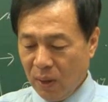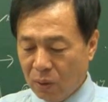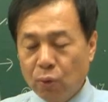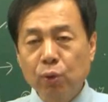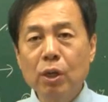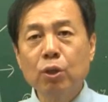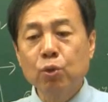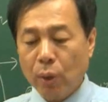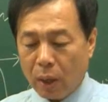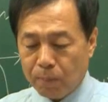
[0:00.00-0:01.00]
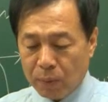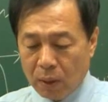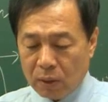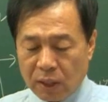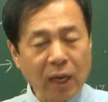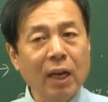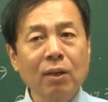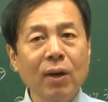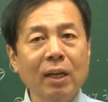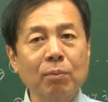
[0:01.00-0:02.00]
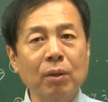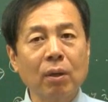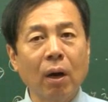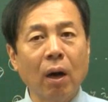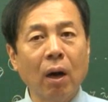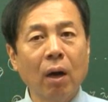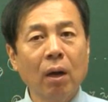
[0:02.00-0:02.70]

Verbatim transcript: 그것도 일종의 재난인 거 아닙니까?